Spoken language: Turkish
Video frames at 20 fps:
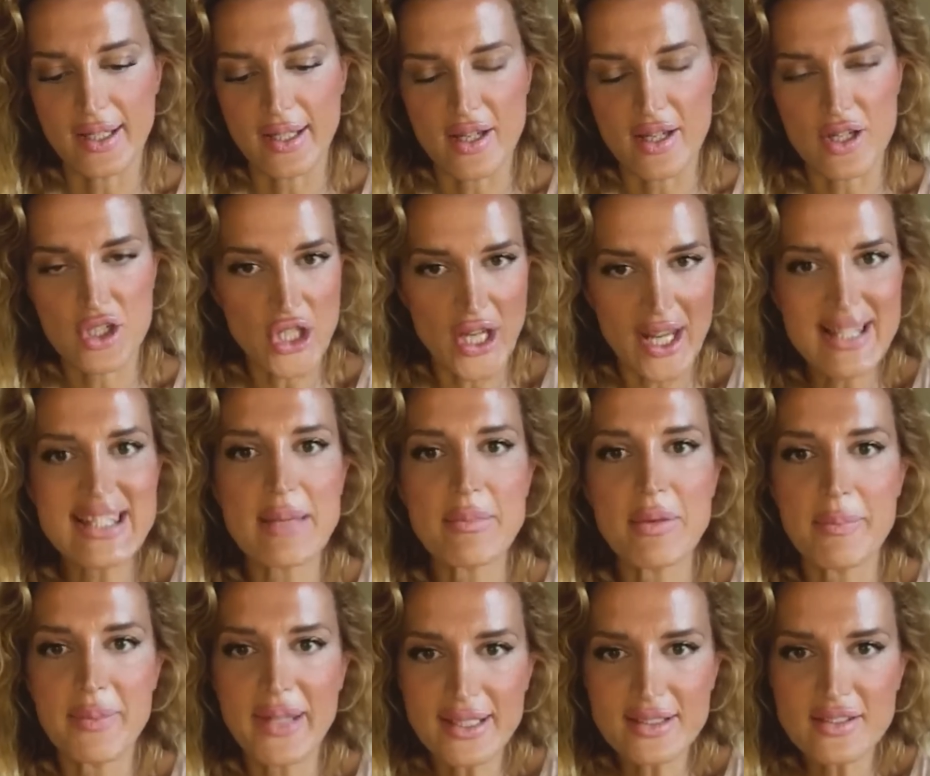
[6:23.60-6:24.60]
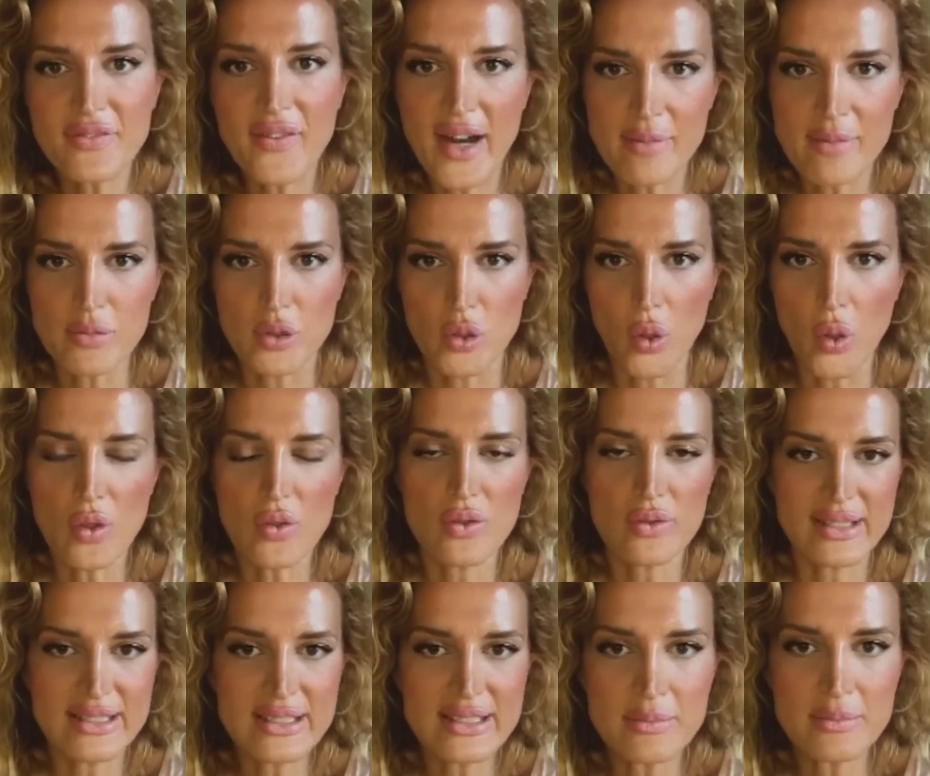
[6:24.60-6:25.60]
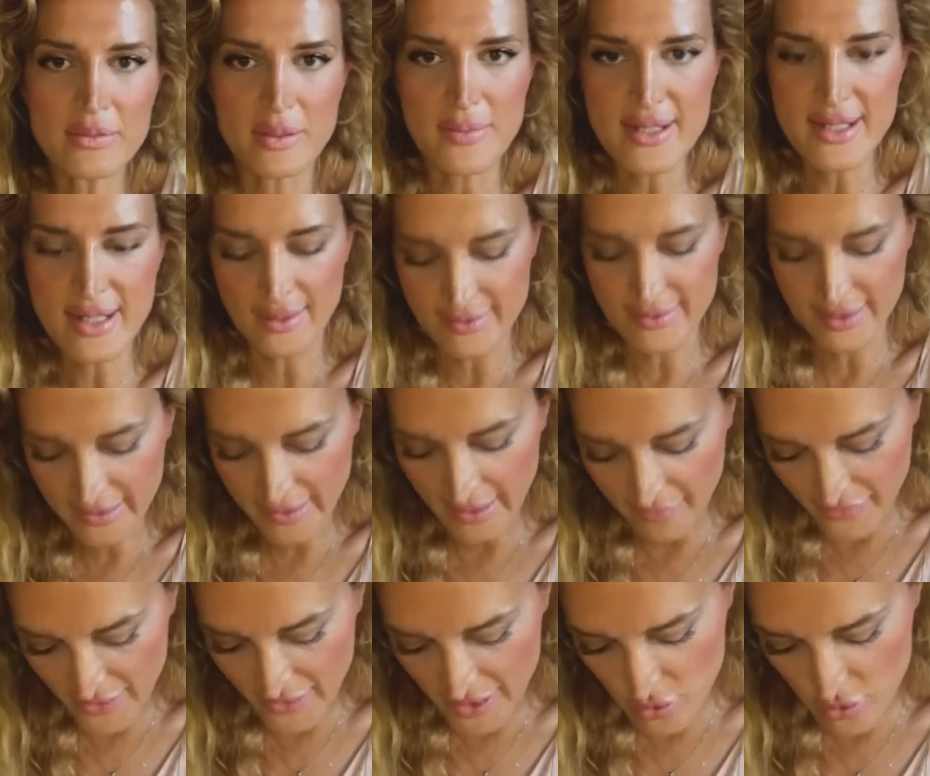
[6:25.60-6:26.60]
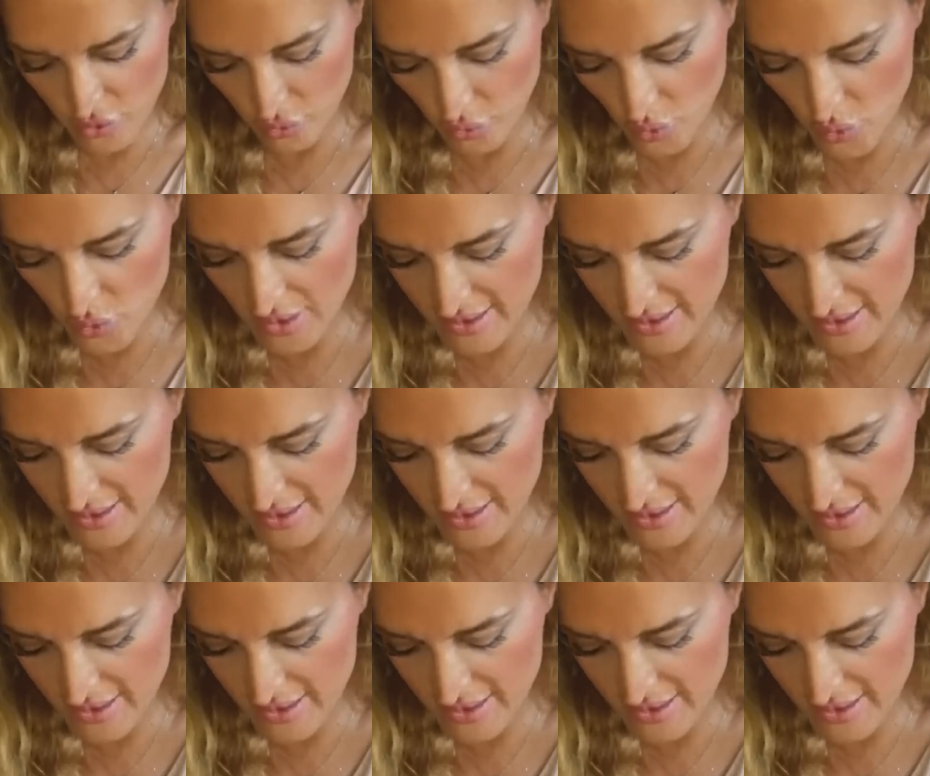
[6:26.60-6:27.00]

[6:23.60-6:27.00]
e, şeye sebebiyet vermiyor. Dediğim gibi zaten enflasyonun